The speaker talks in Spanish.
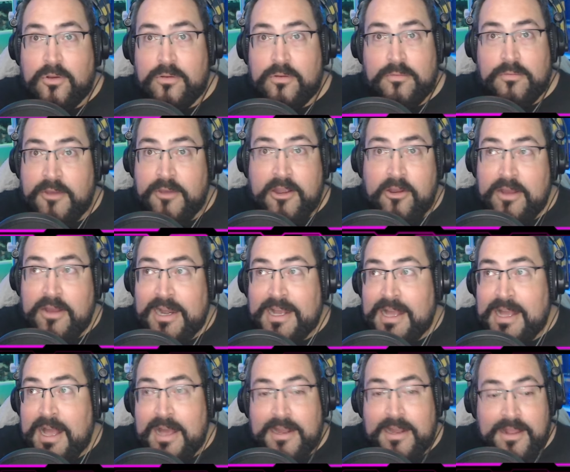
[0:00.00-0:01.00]
me voy a coger la
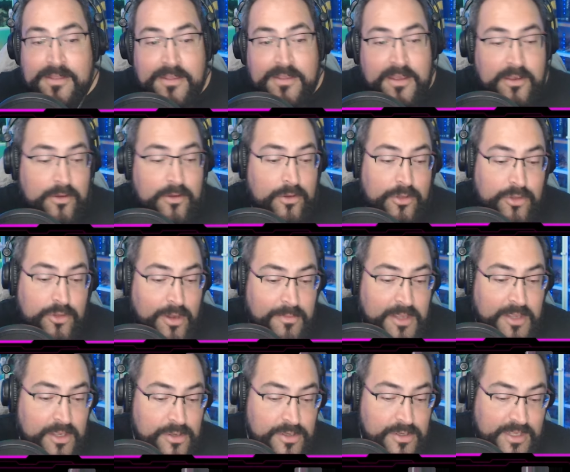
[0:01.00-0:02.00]
caja grande con otro
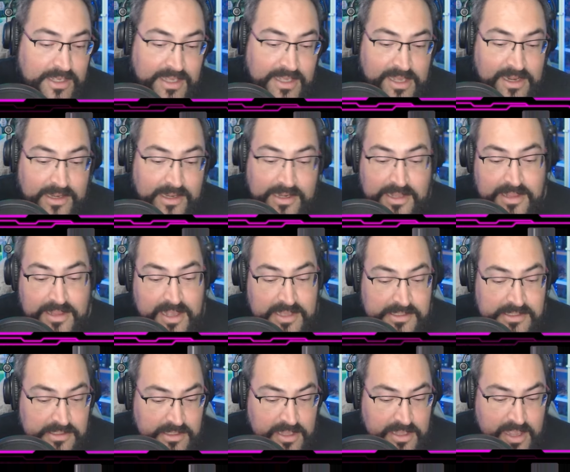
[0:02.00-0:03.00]
amigo que quiere
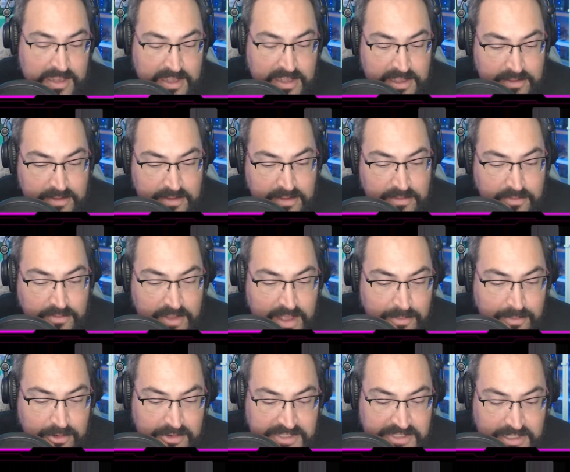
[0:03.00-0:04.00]
ratas y aquí voy a
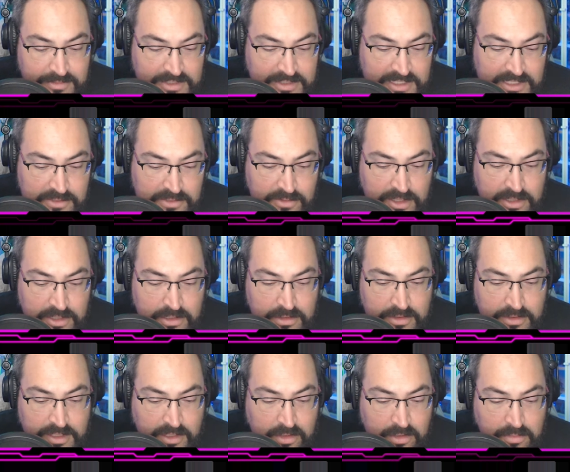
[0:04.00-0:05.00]
aprovecharme el
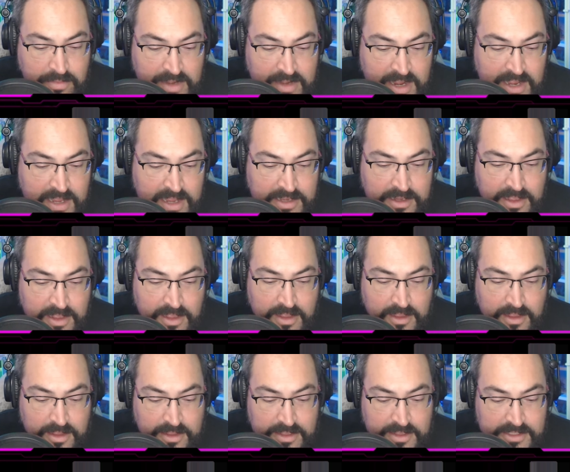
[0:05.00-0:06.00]
descuento y comprar
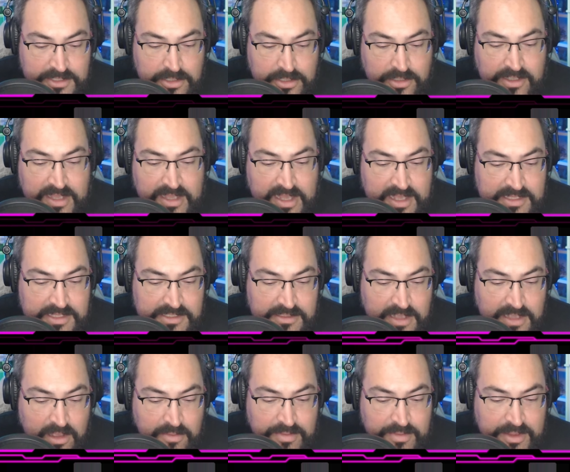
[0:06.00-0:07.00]
estoncas
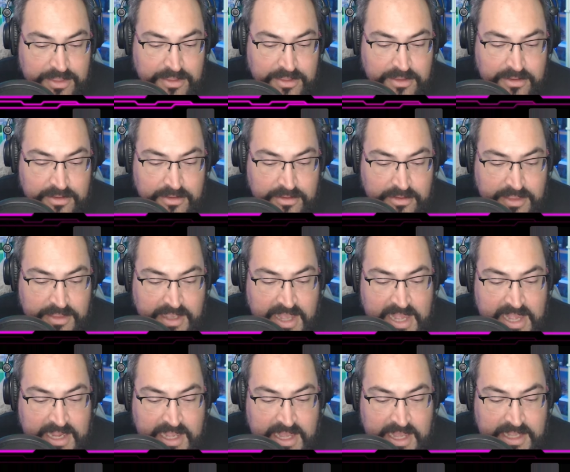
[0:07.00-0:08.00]
a precio de
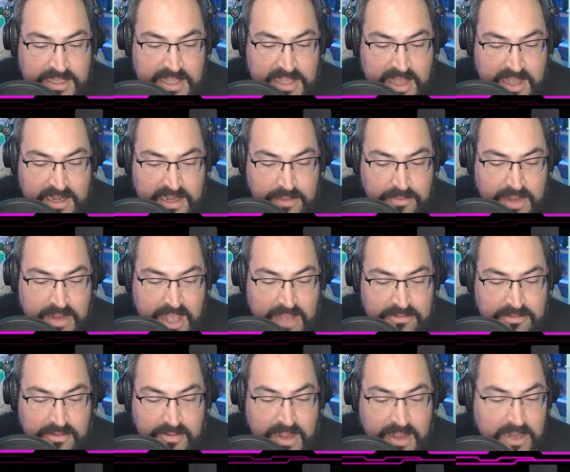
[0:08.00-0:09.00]
ganga y tal y bla,
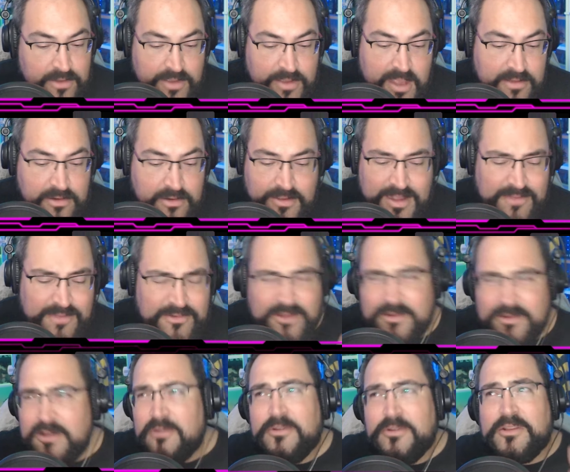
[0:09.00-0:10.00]
bla, bla. No voy a, no voy a, no
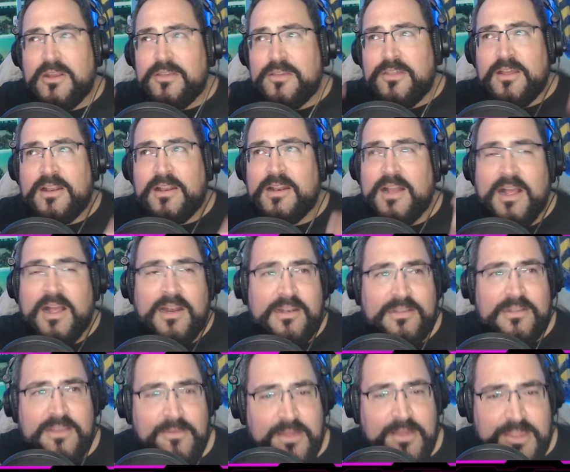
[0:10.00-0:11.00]
voy a volver otra vez
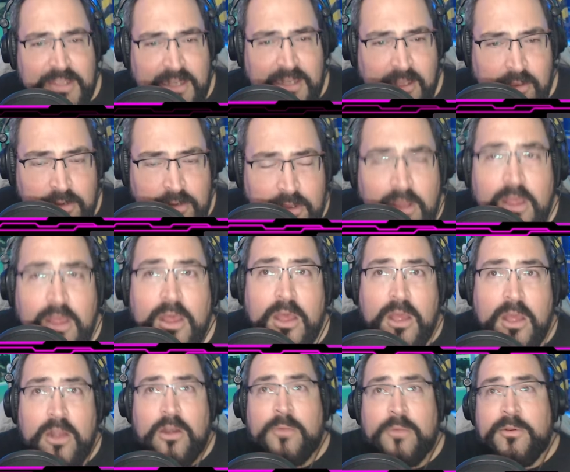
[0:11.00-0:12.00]
al, tema cíclico, ¿no?
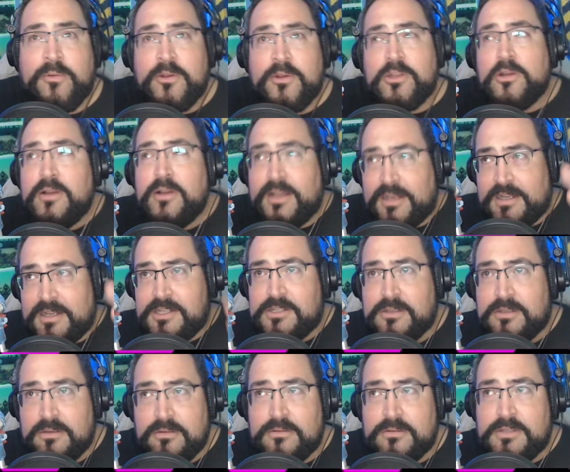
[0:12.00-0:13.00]
Lo primero de todo,
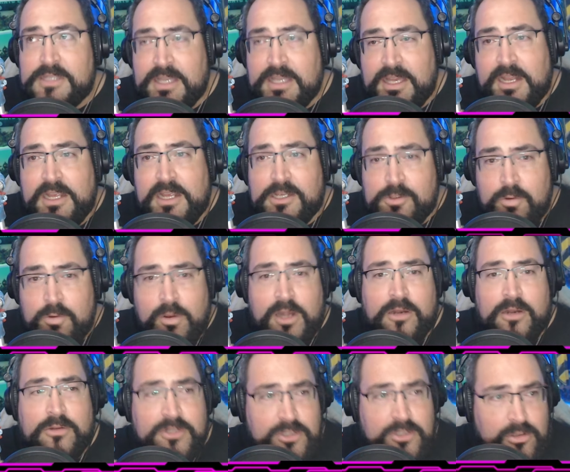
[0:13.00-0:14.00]
querréis si queréis jugar
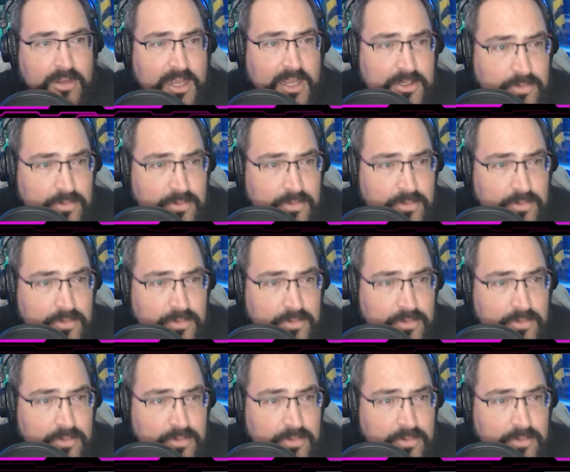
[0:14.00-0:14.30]
con los toncas